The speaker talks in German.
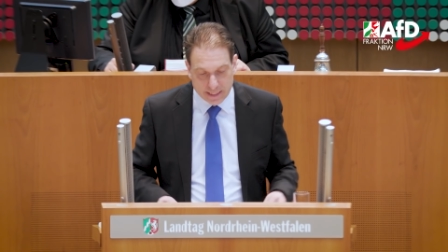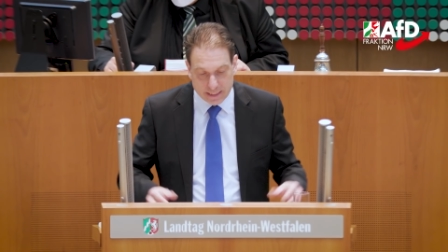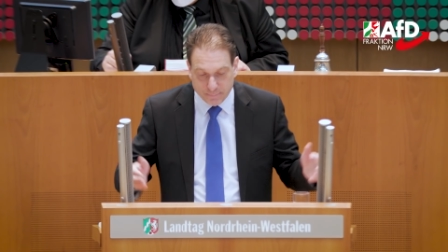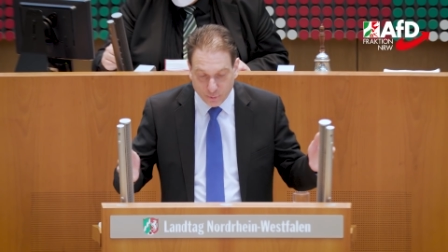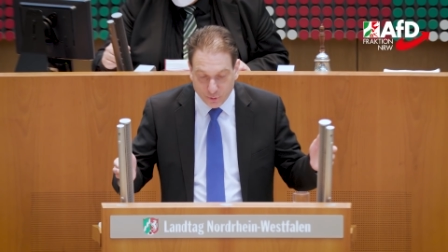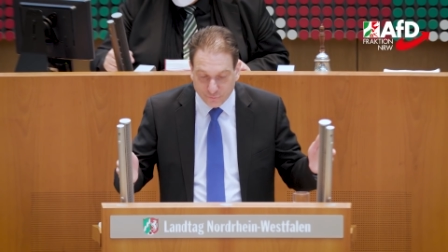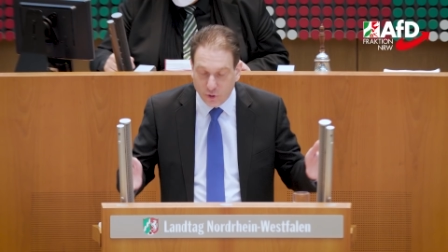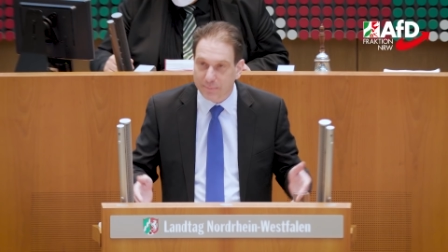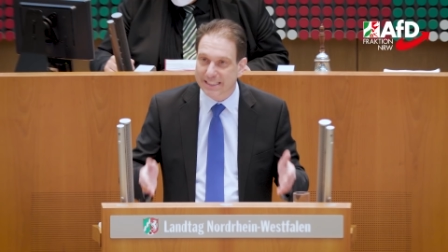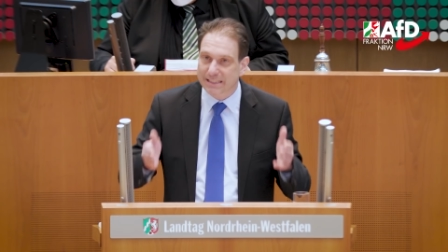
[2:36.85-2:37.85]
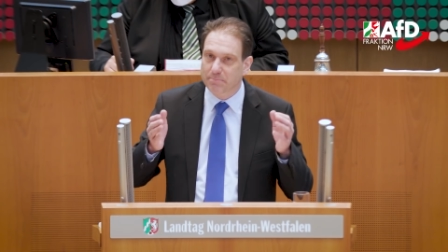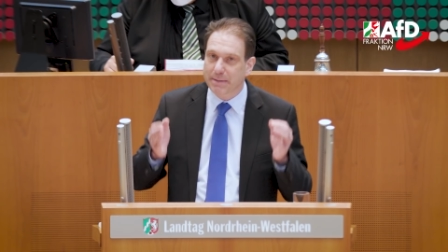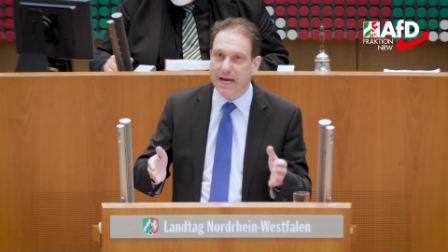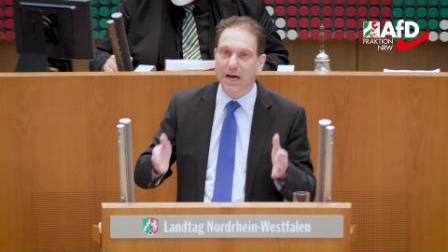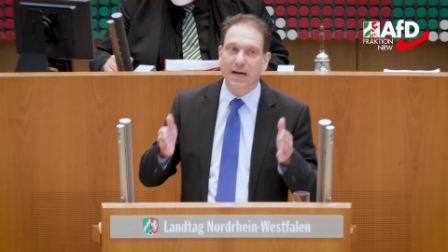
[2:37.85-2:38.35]
Die Prüfnorm ist
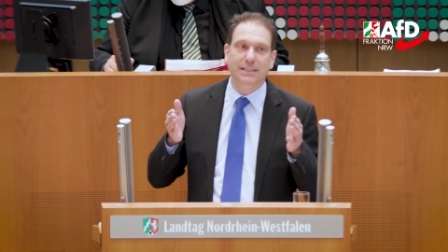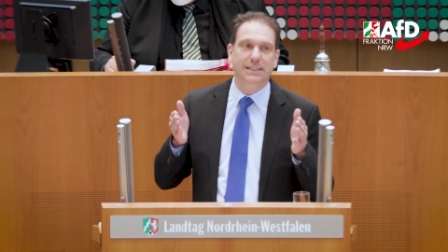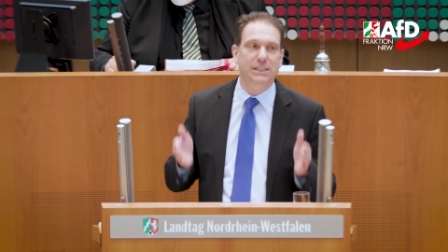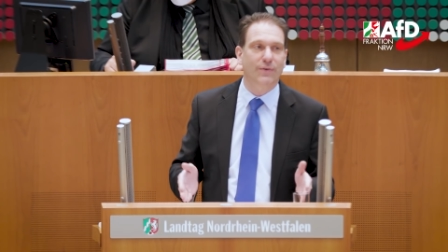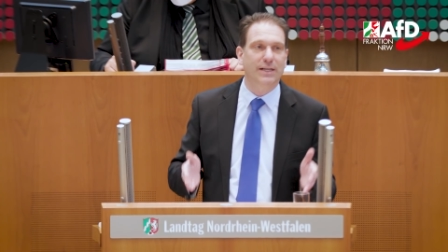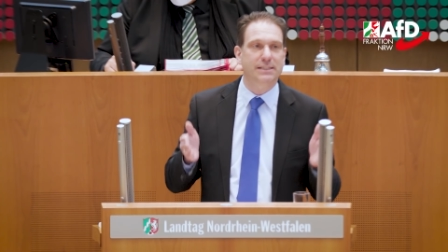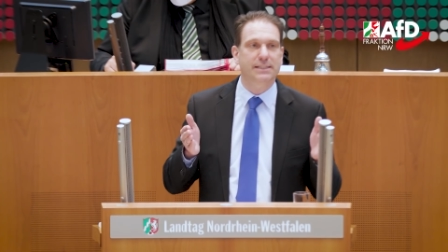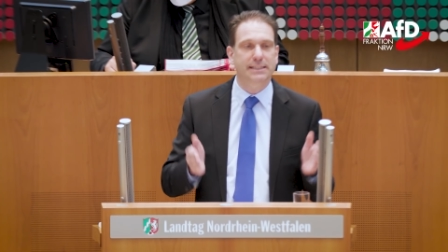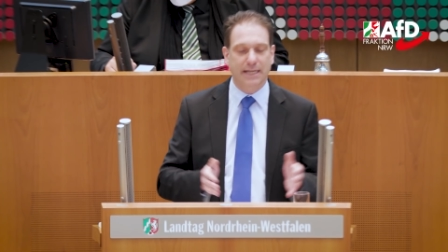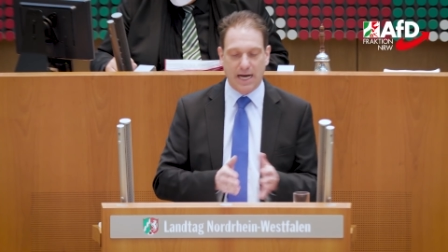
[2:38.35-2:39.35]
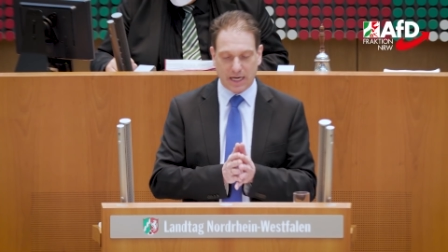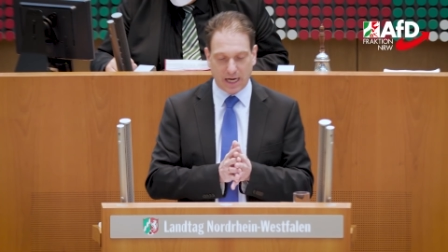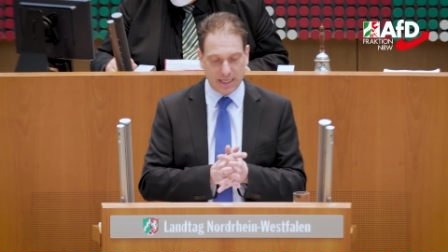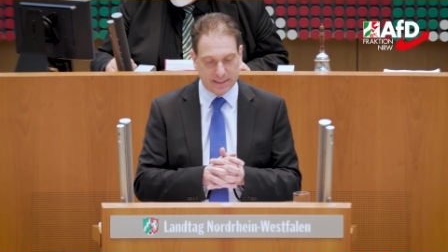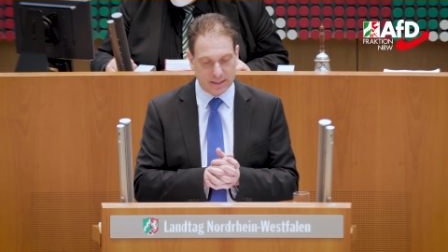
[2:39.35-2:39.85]
mehr als 20 Jahre
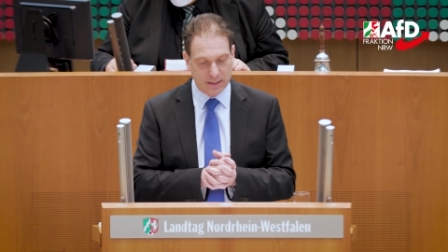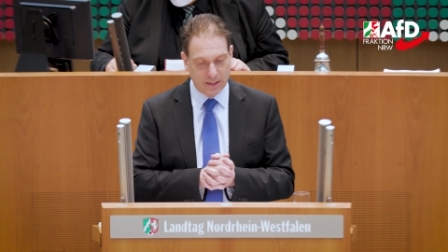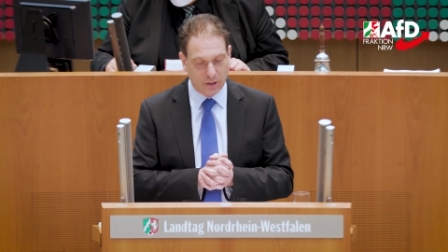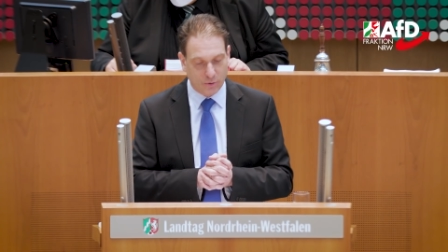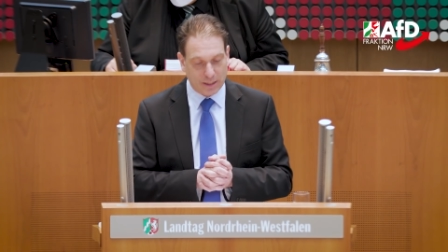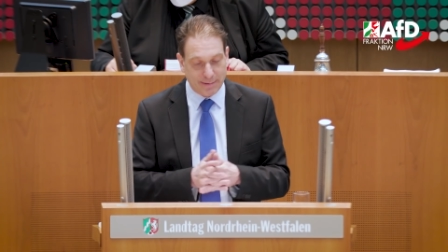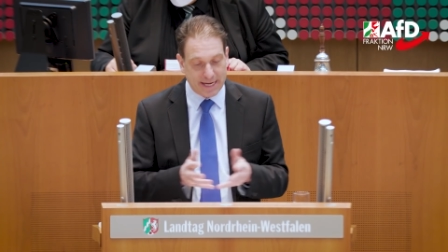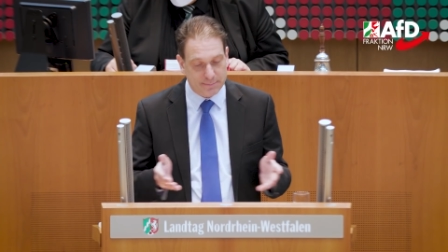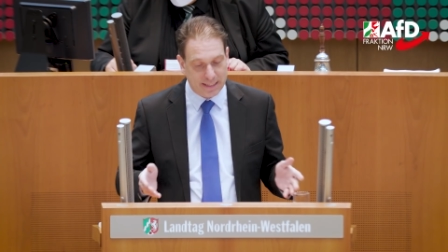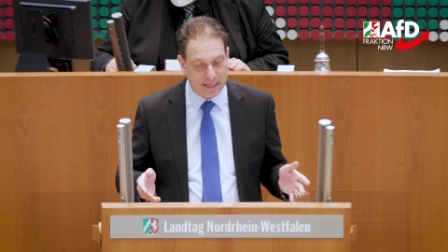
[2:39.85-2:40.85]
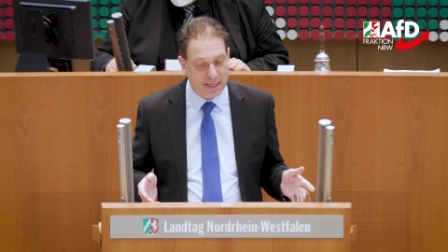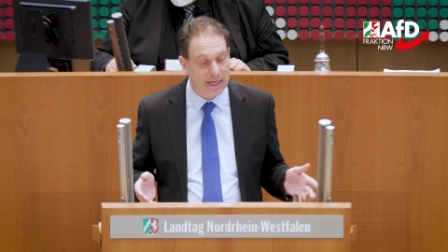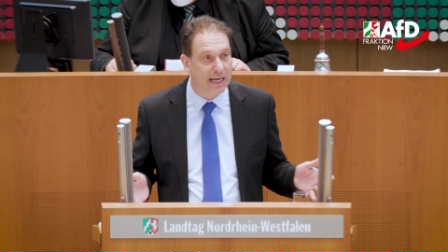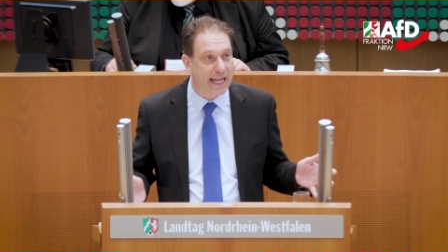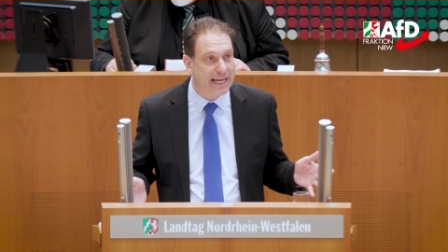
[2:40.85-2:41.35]
alt. Und dabei hätte man
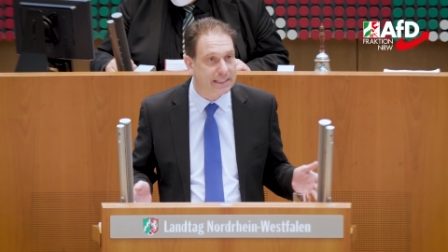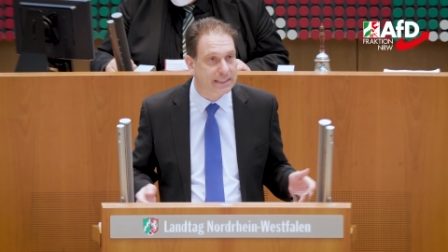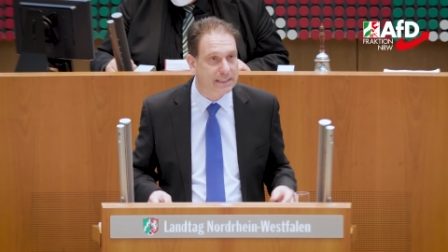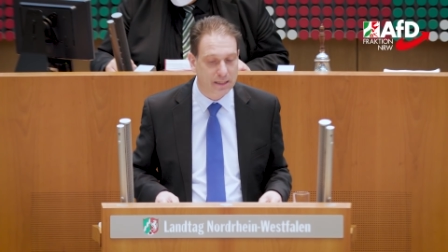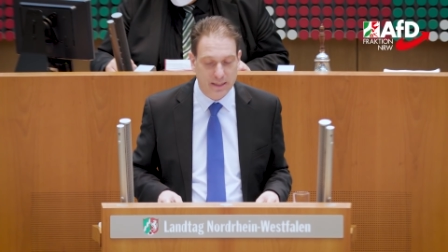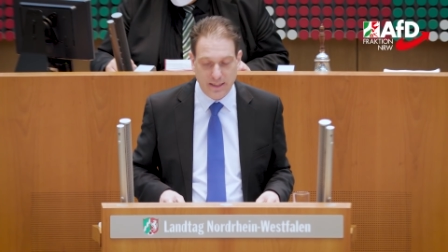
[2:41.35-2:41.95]
längst